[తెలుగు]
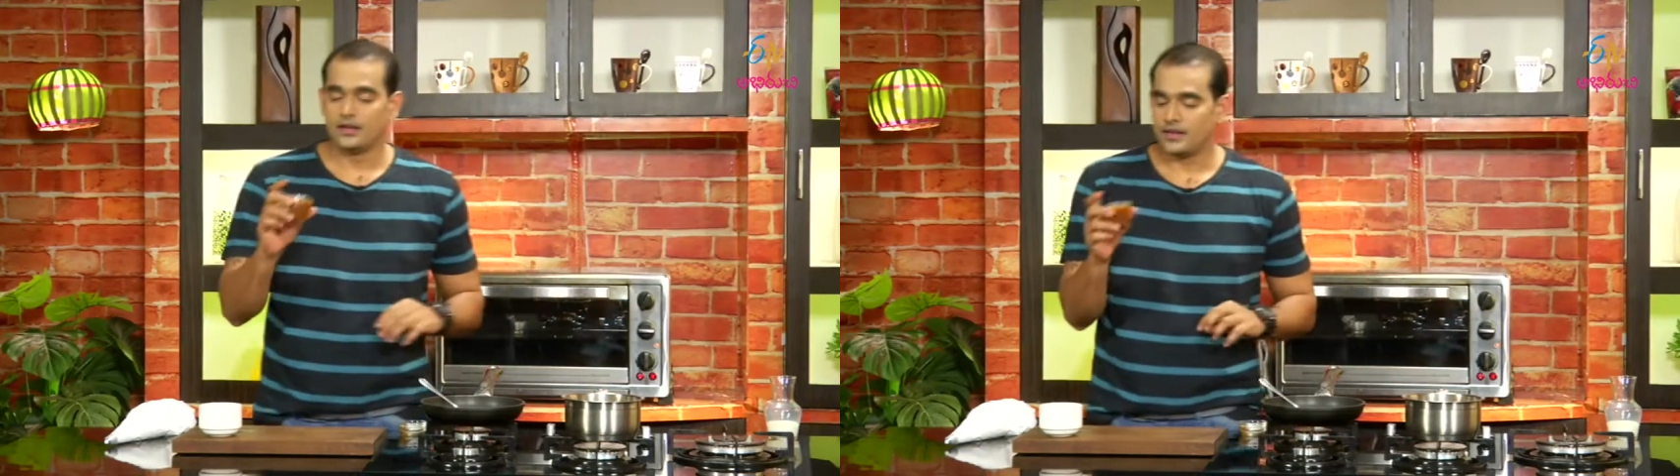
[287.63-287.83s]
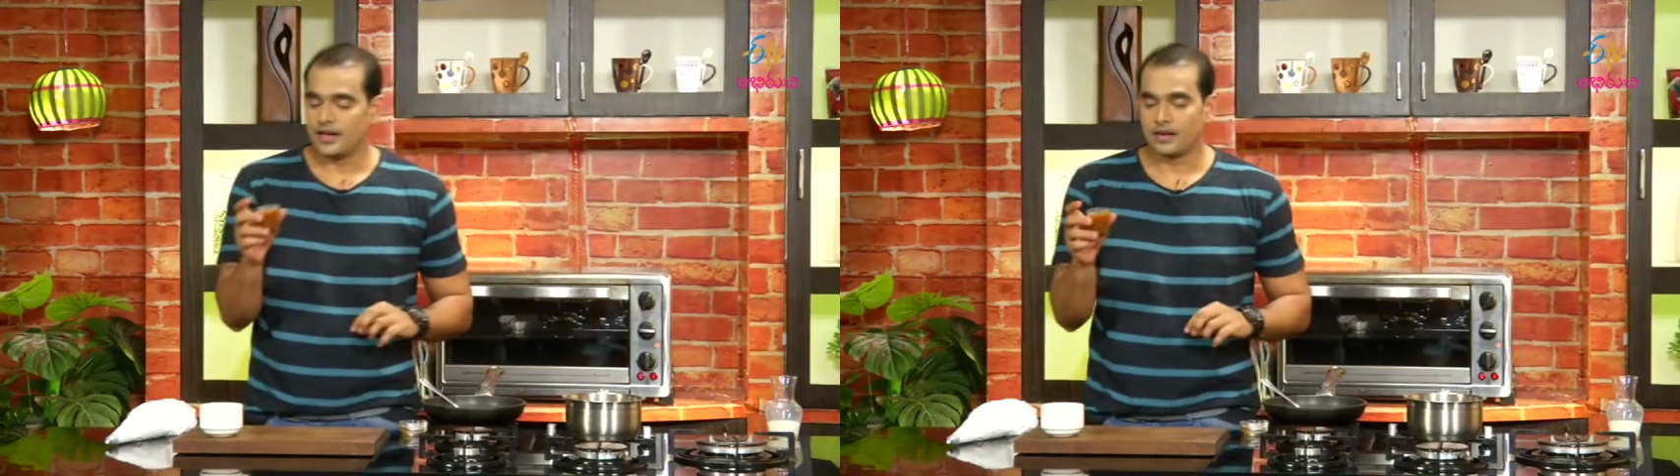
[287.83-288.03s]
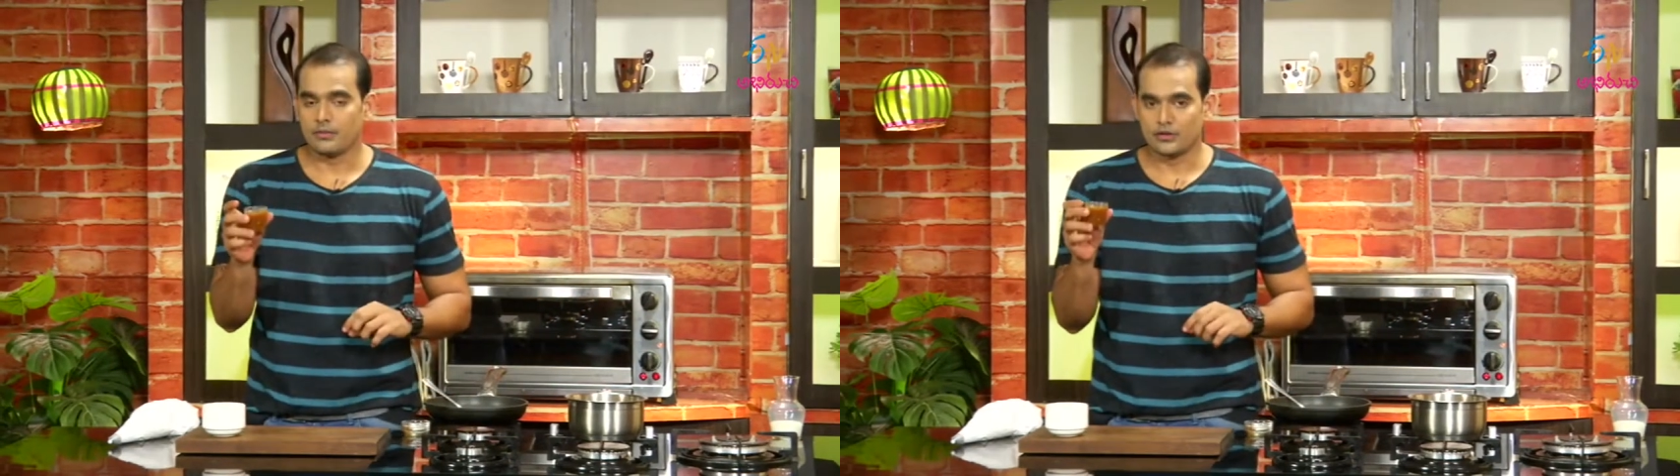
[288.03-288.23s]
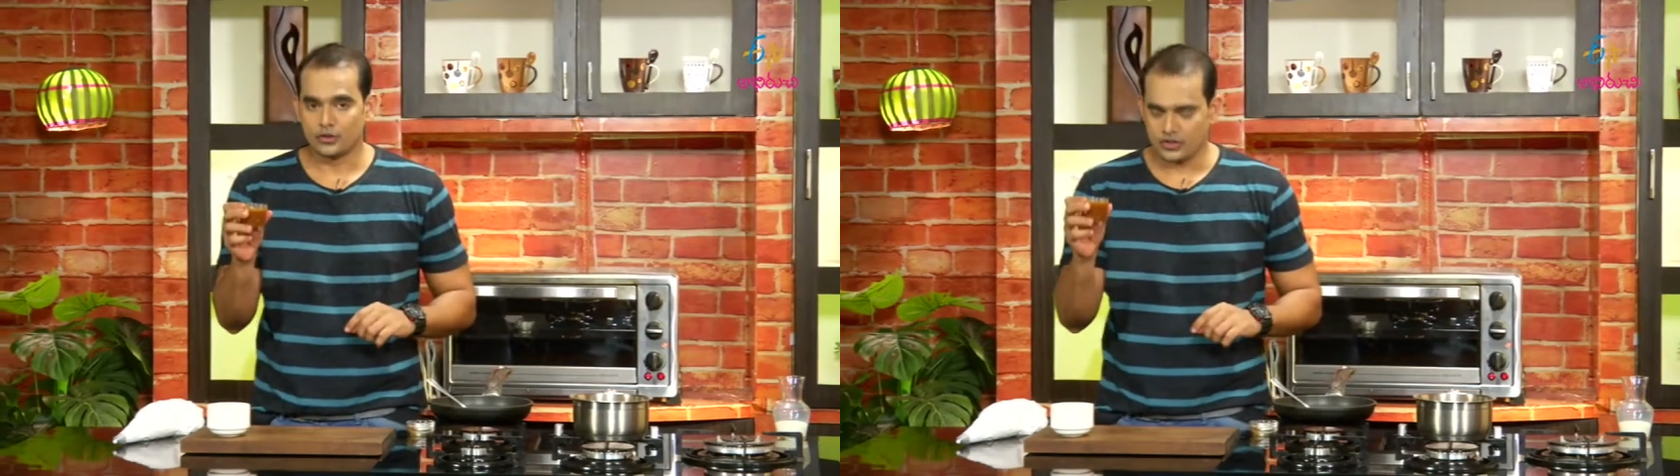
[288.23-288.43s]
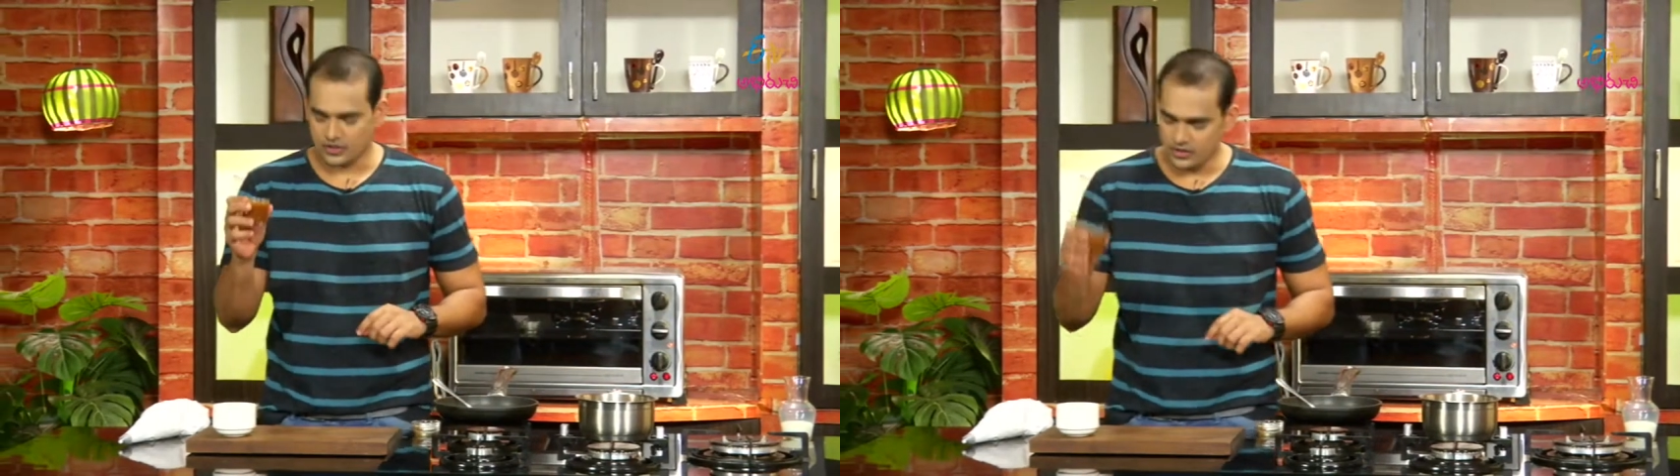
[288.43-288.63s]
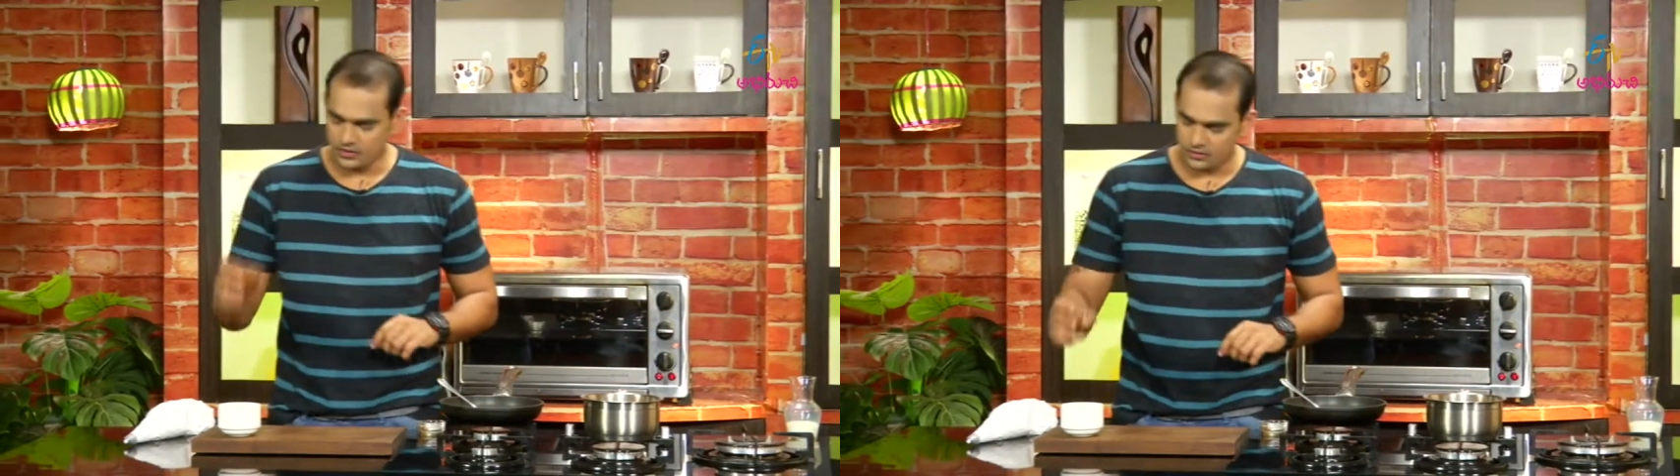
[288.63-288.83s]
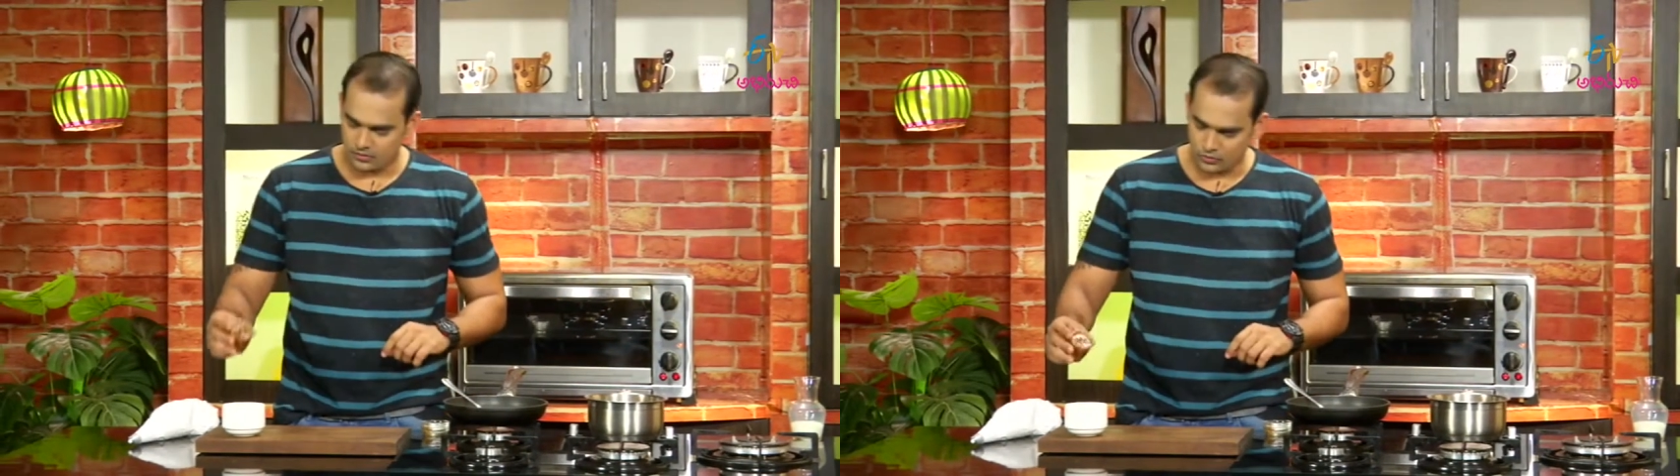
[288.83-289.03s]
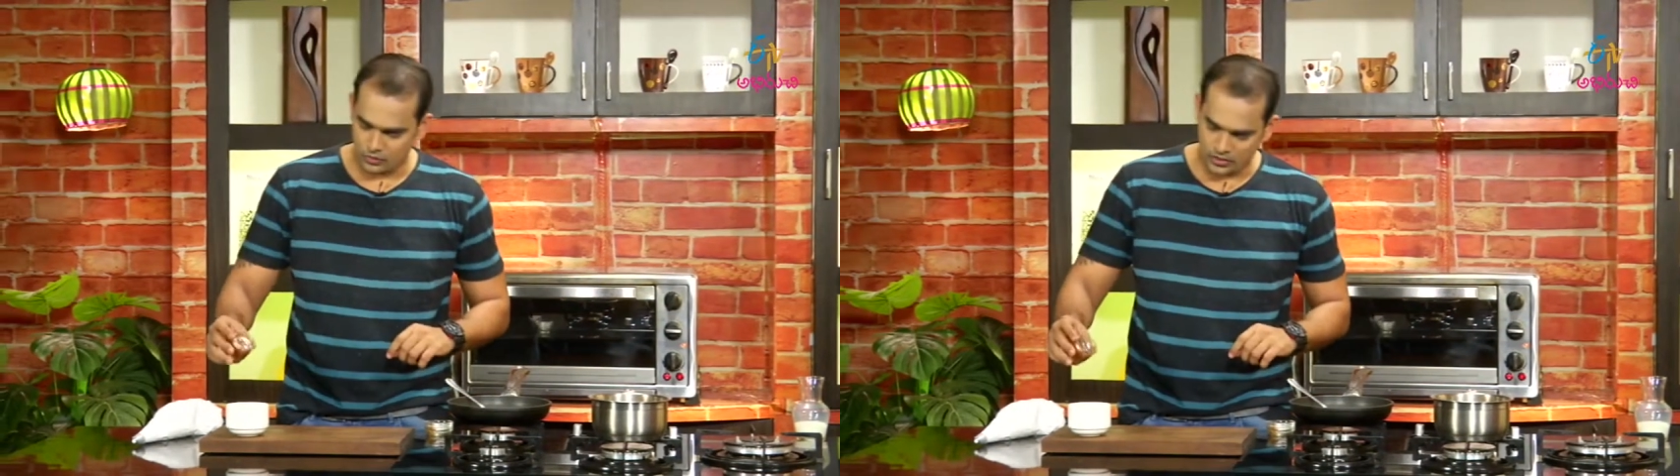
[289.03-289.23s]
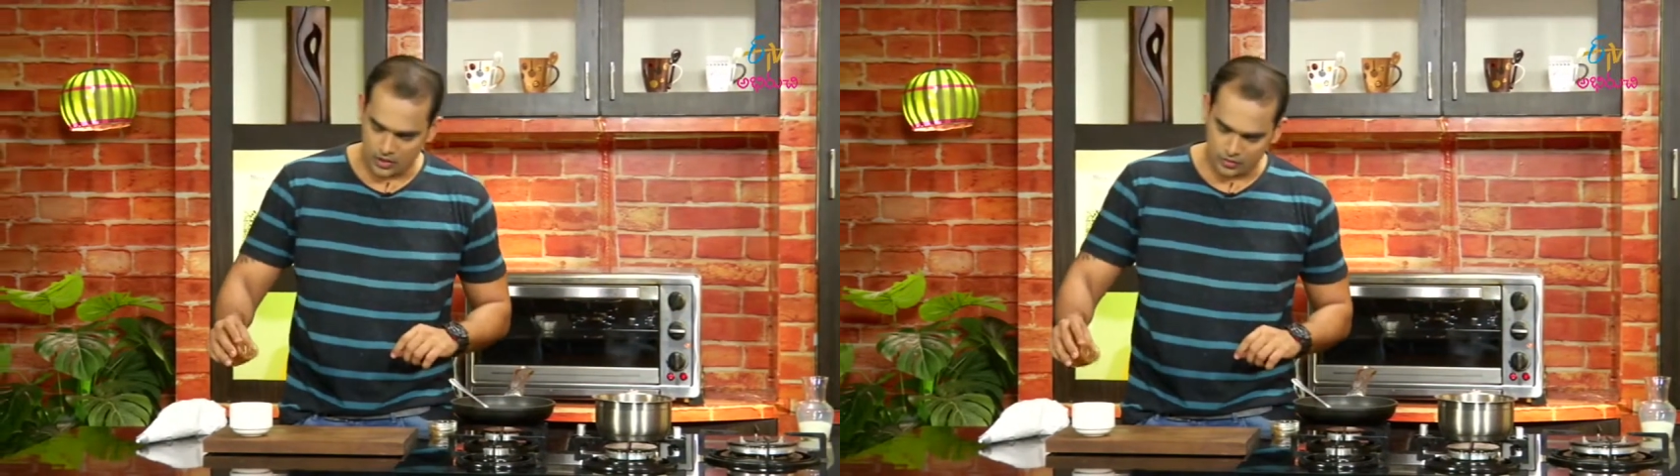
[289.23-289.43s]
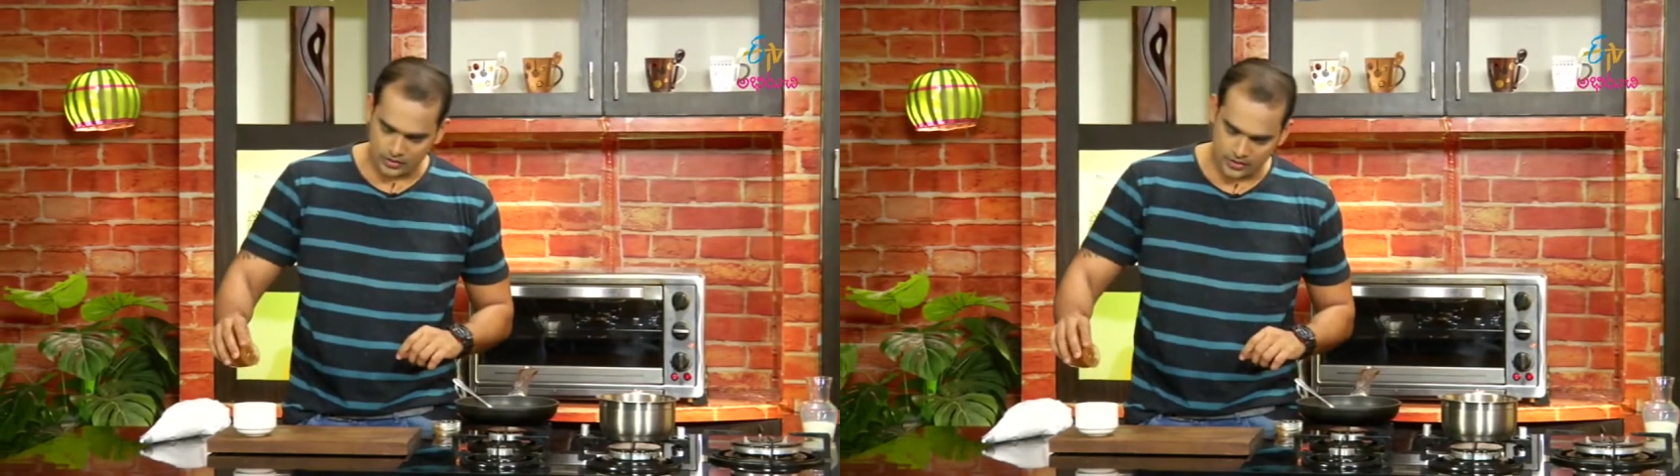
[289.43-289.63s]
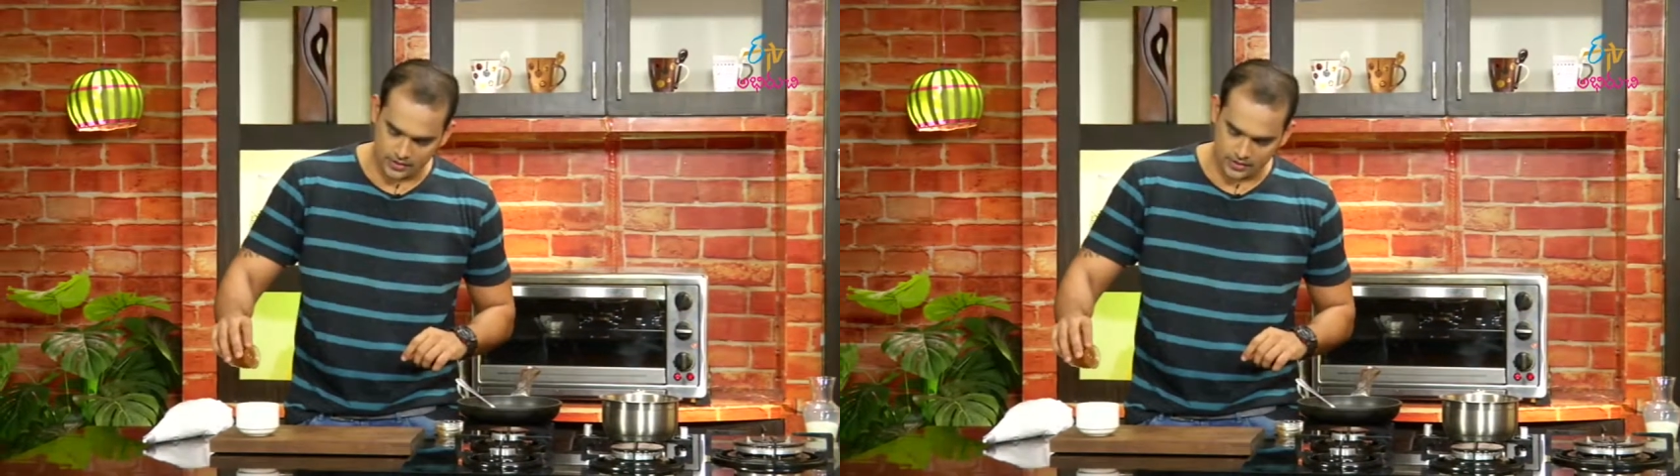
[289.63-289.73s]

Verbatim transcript: ఈ క్యారమెల్ సాస్ని ముందుగా కొద్దిగా